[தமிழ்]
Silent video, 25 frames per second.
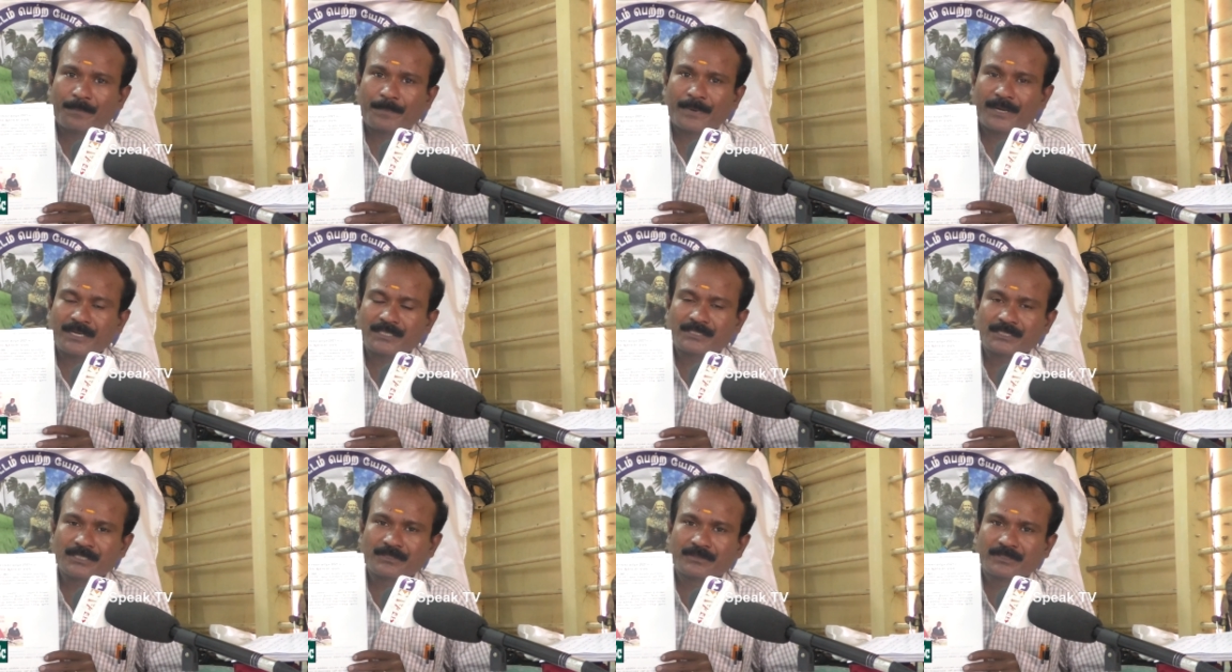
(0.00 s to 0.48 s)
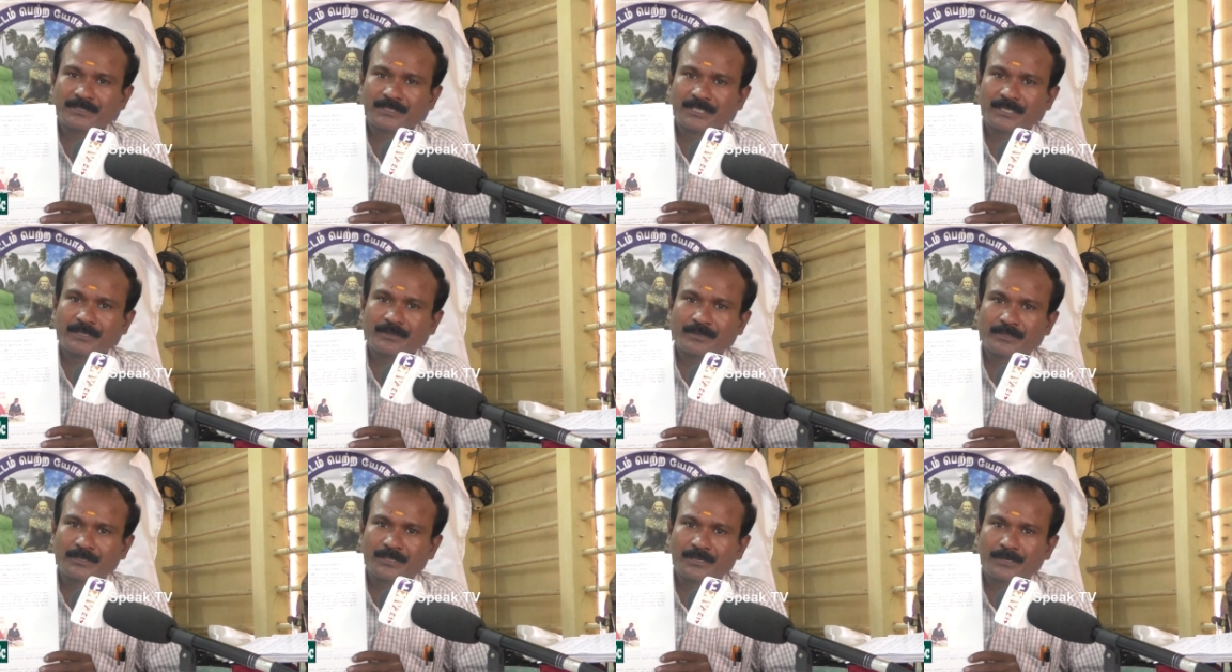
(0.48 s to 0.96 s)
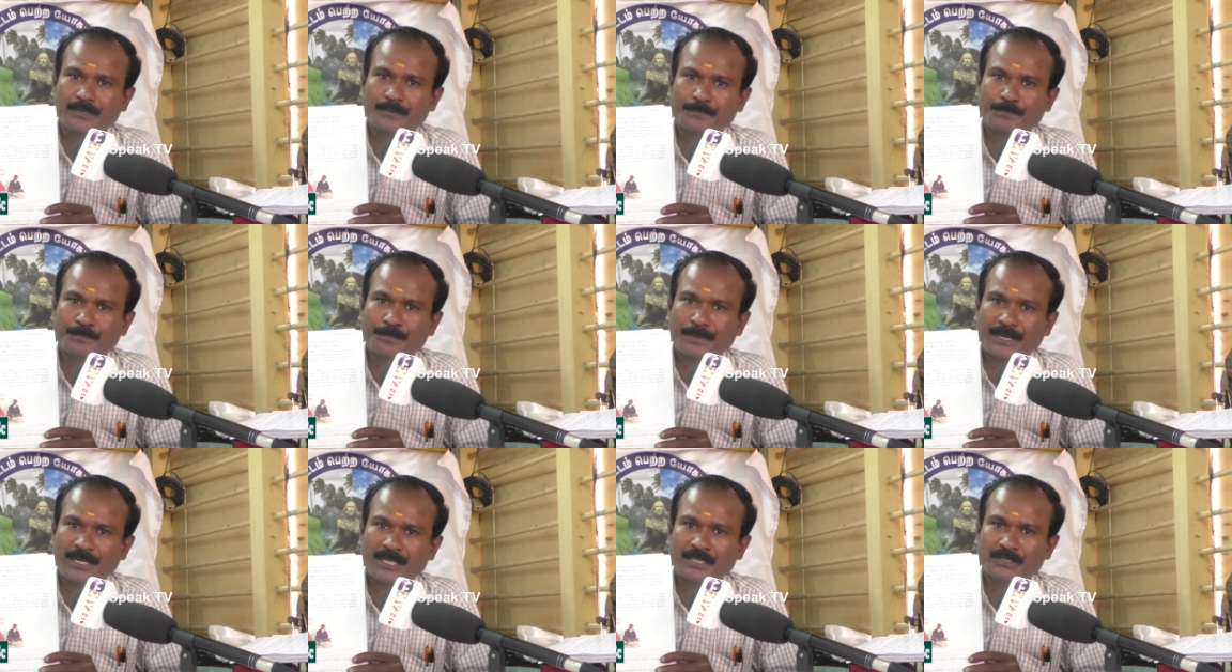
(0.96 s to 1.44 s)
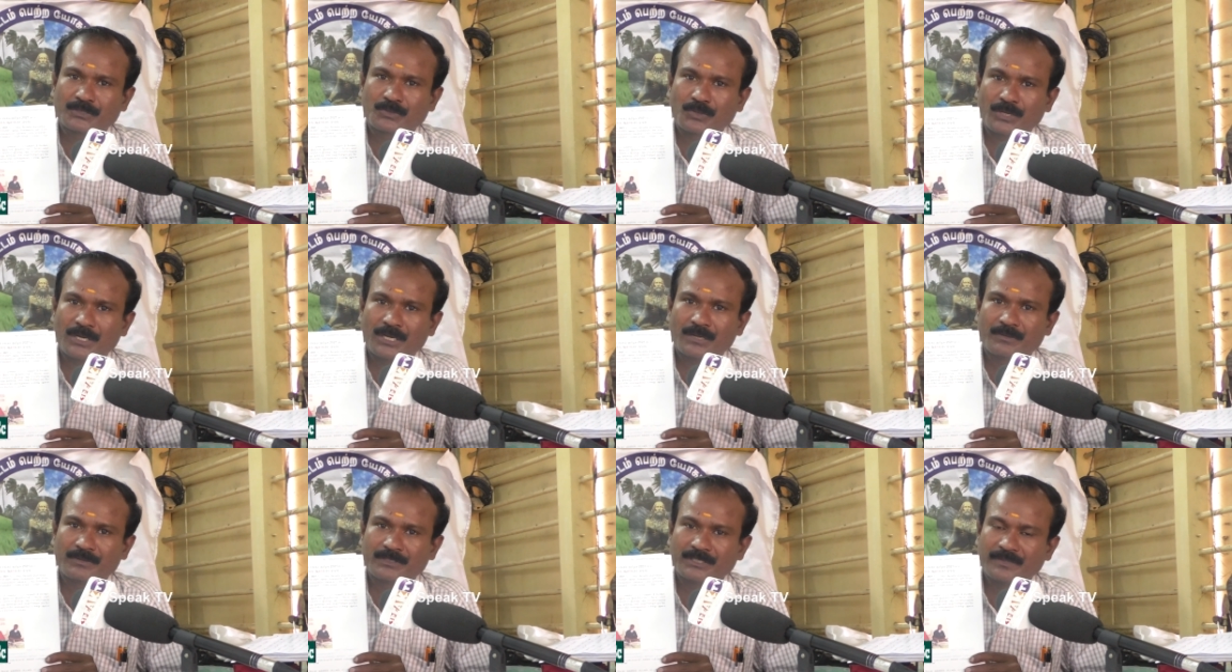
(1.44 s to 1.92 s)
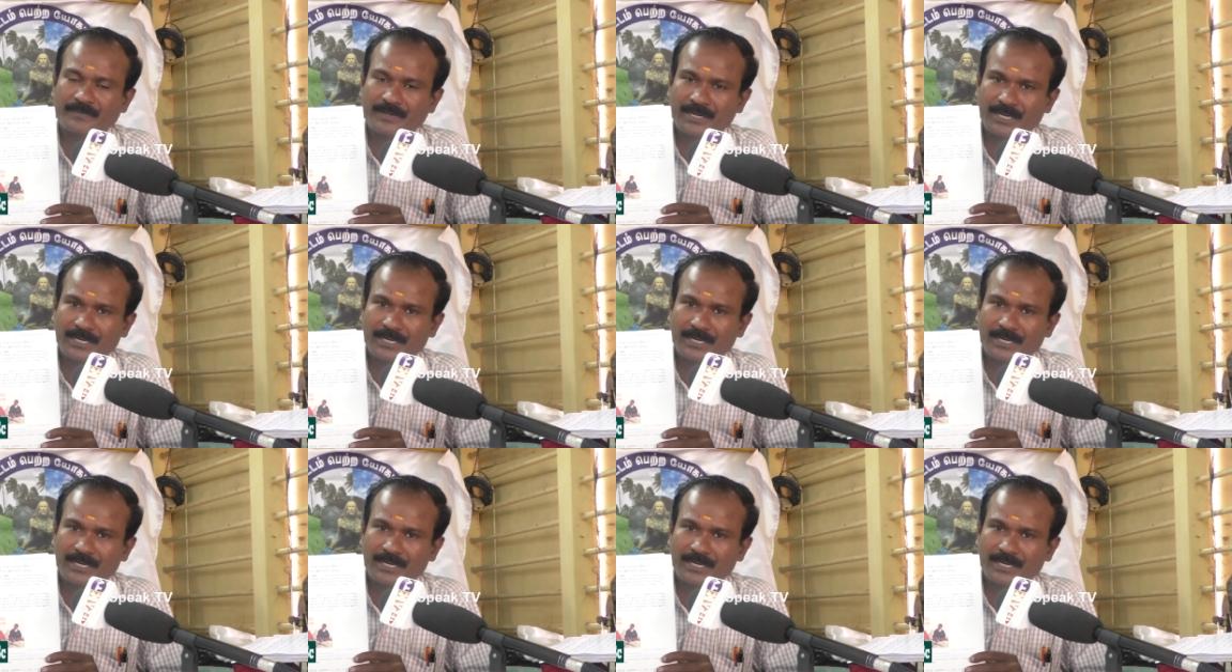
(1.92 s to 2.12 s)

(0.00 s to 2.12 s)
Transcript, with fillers: படித்து வந்து வந்து பல துறையில் வந்து